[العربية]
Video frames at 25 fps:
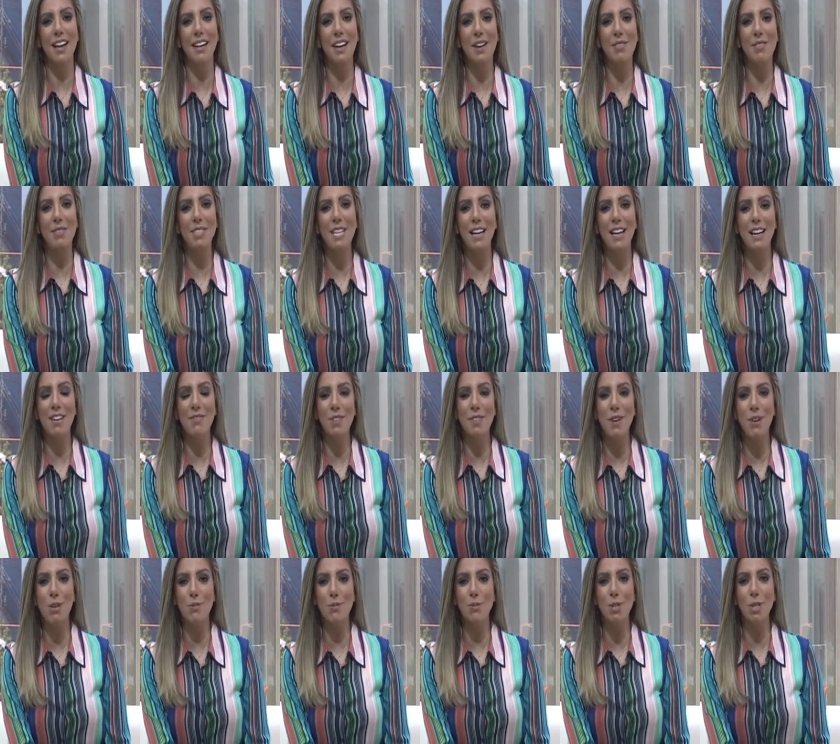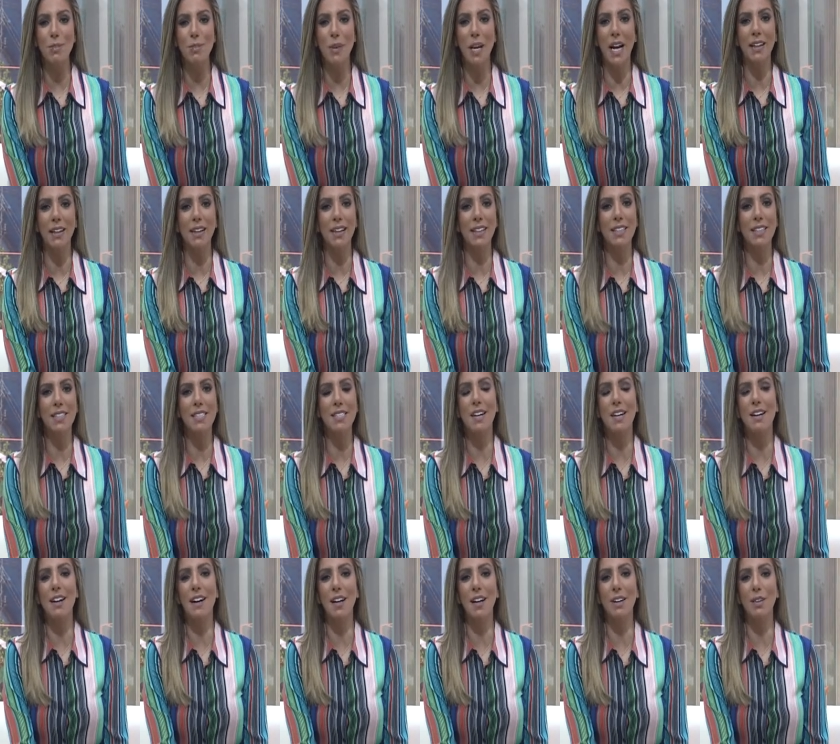اهلا وسهلا فيكم جميعا يعني
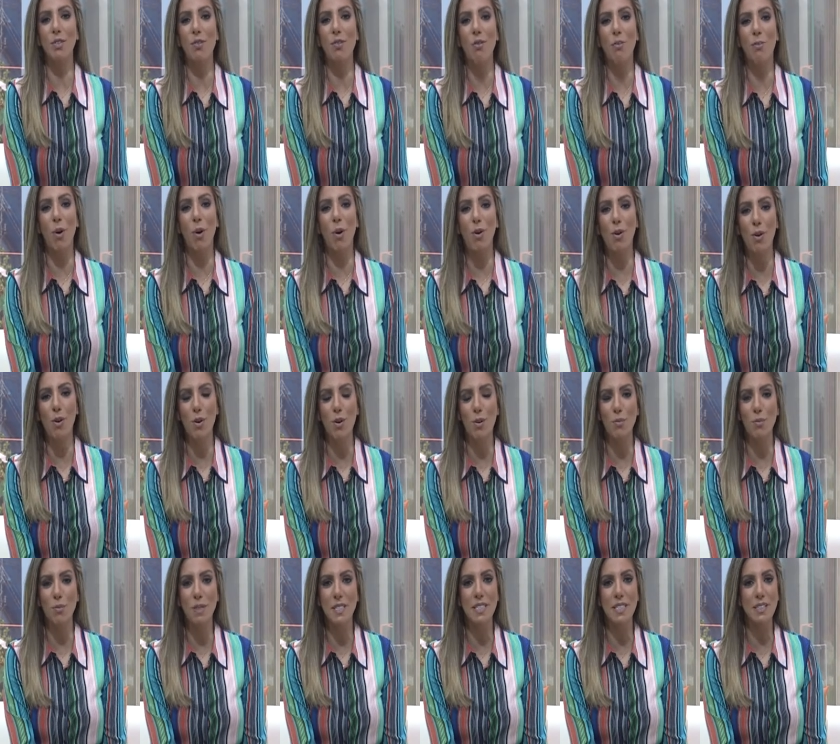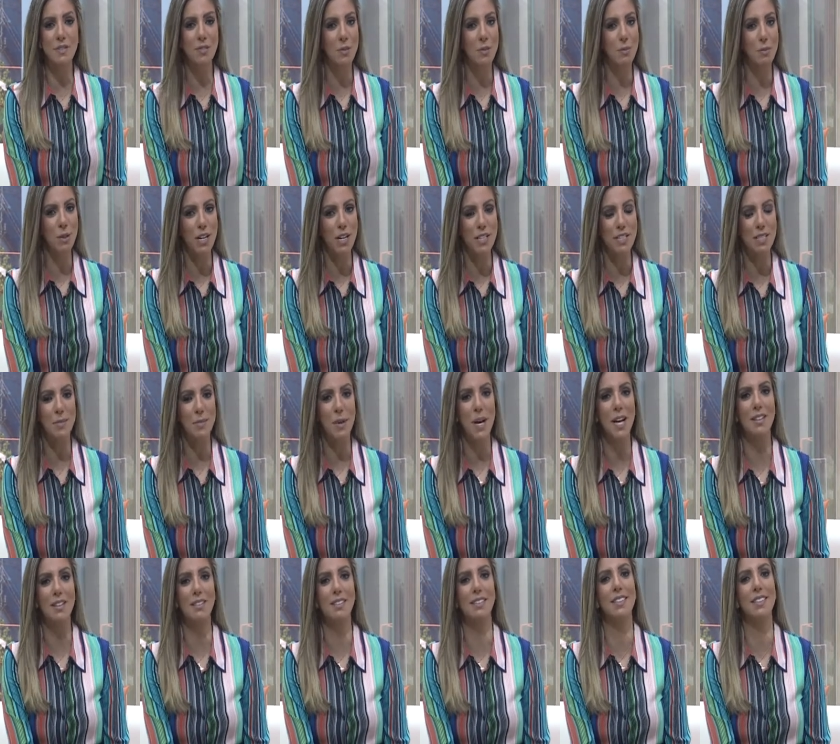الصراحه اليوم بقول لهم كثير في
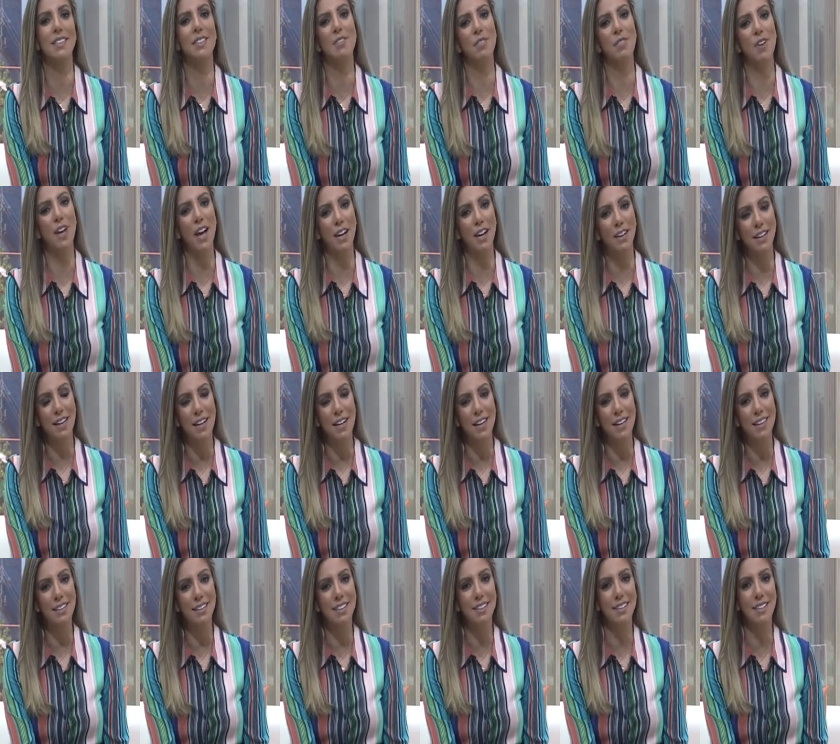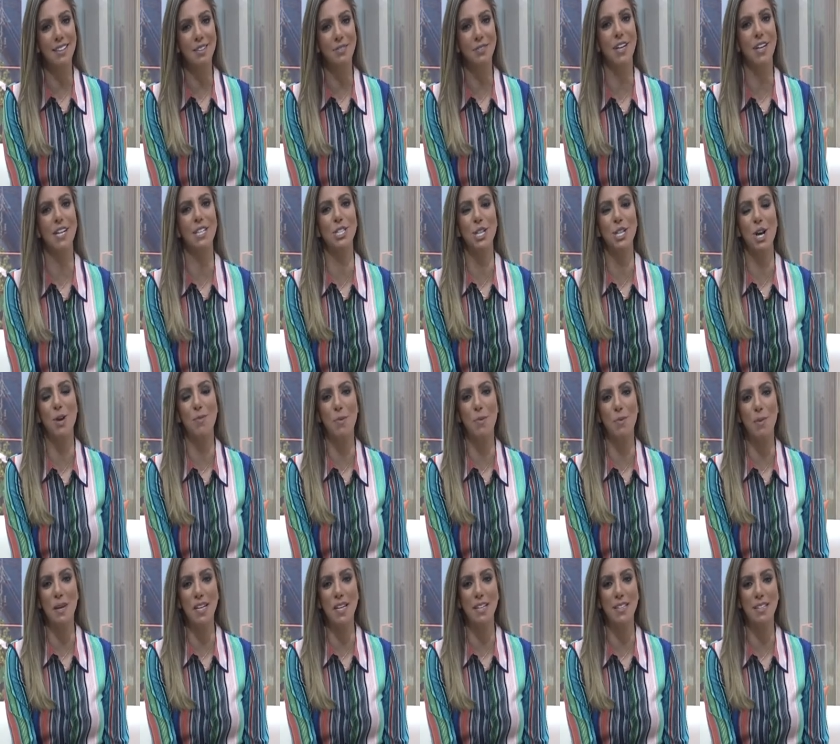مناسبات كثير في اعياد كثير في اشياء
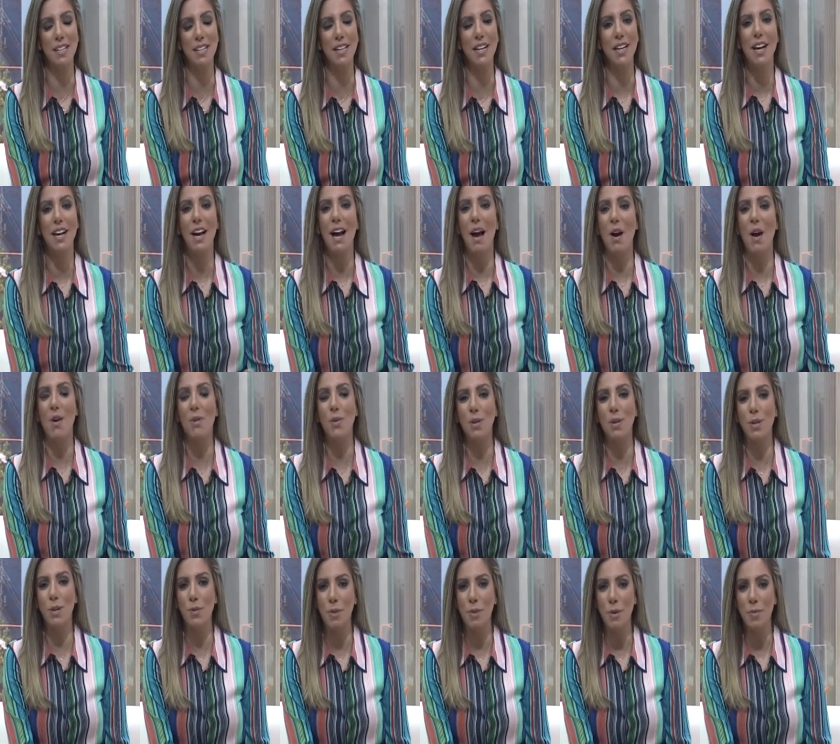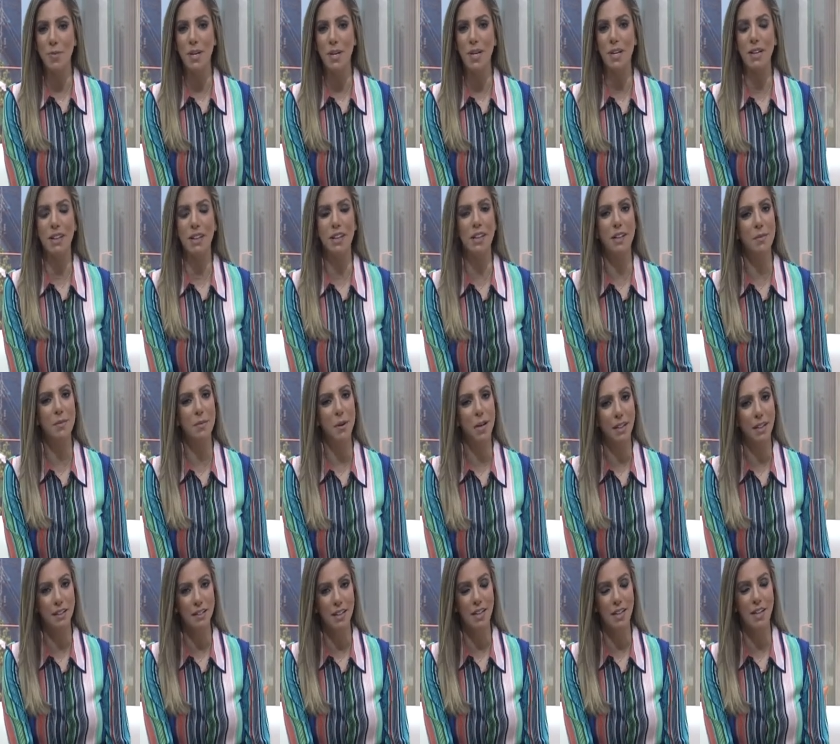مميزه اول يوم ربيع ذكرى
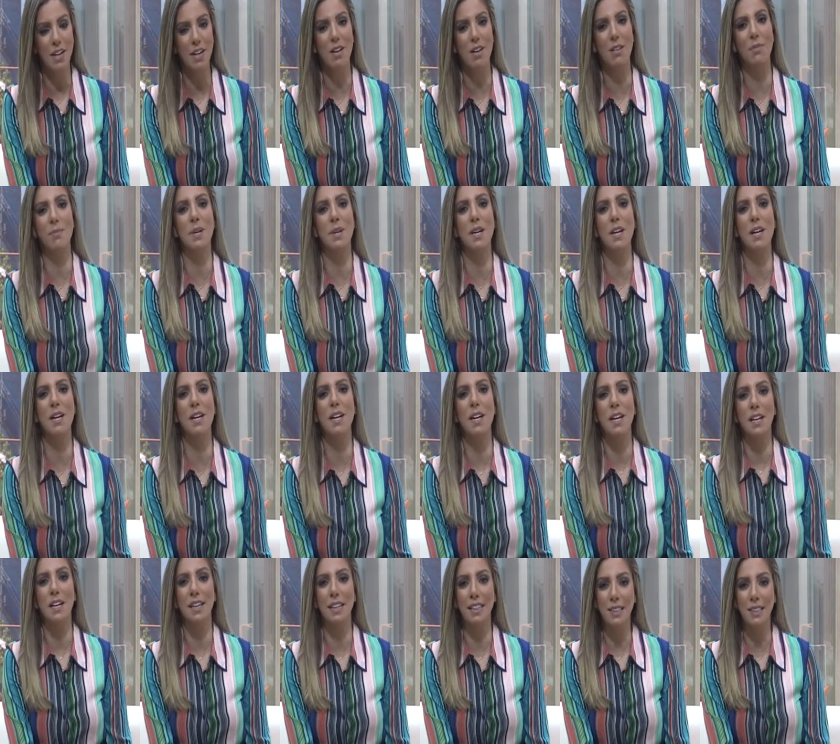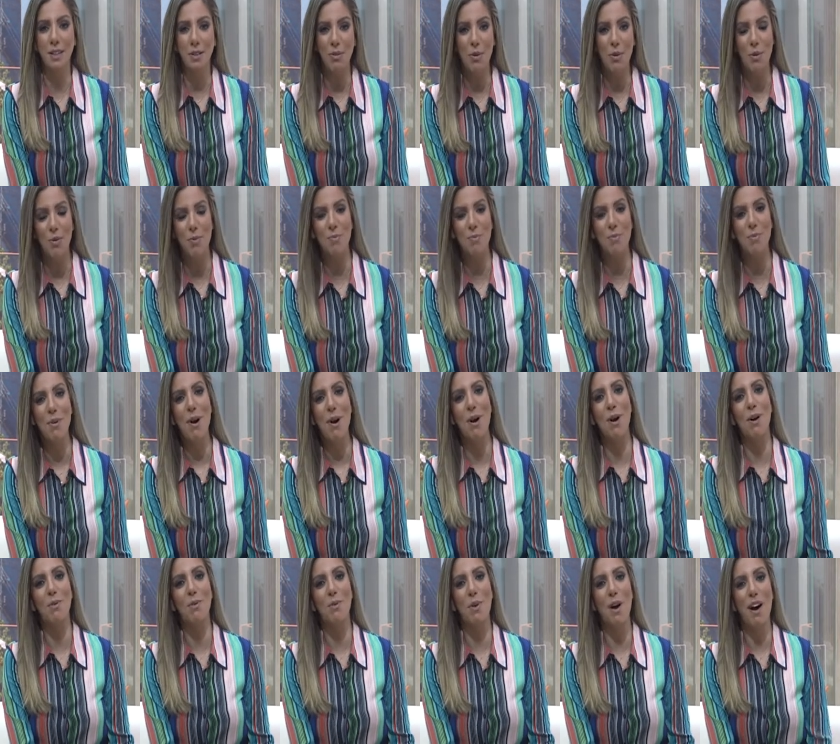معركه الكرامه عيد الام
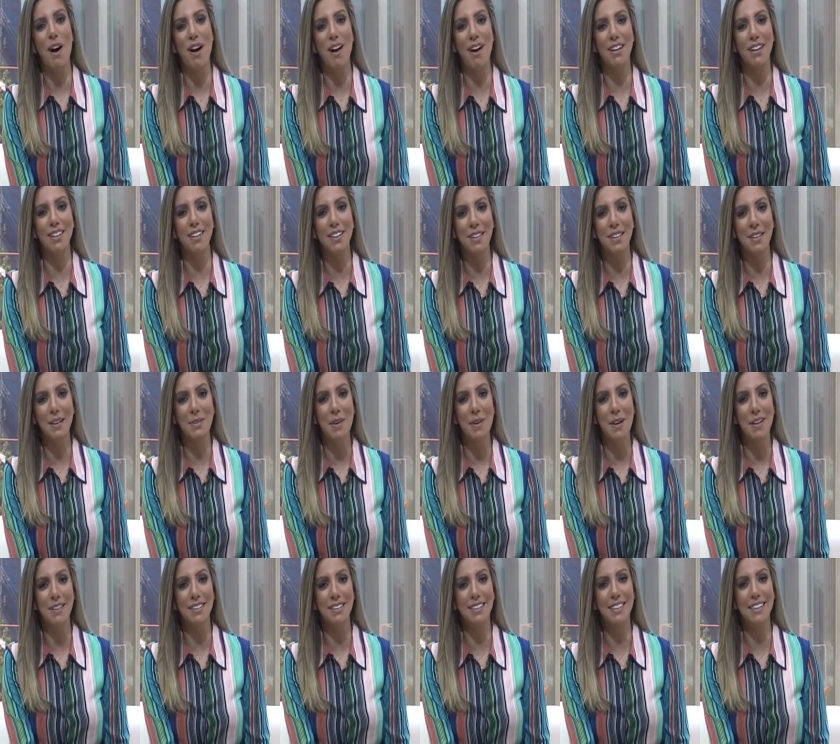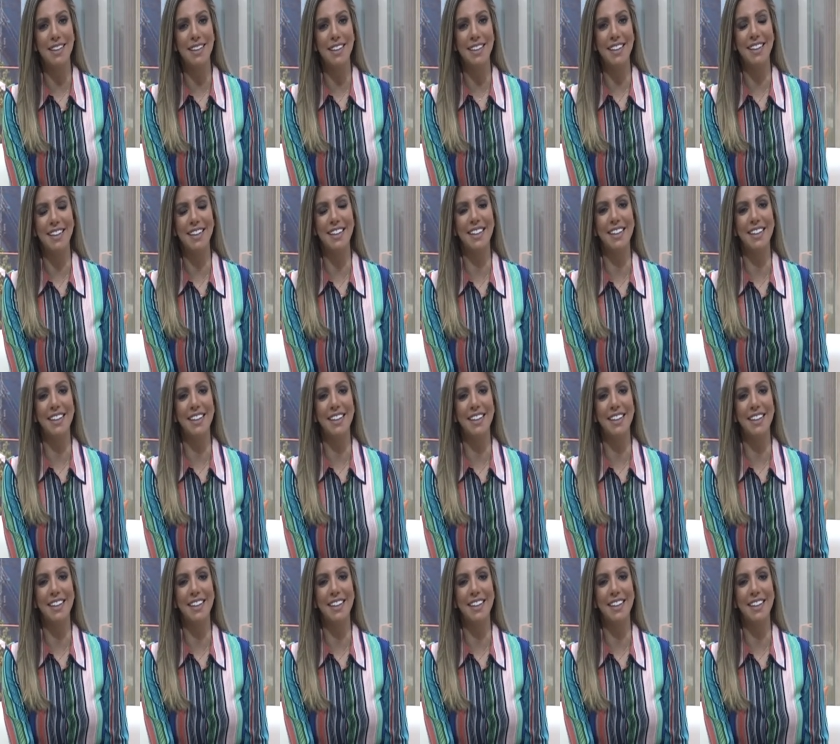وايضا كمان آه،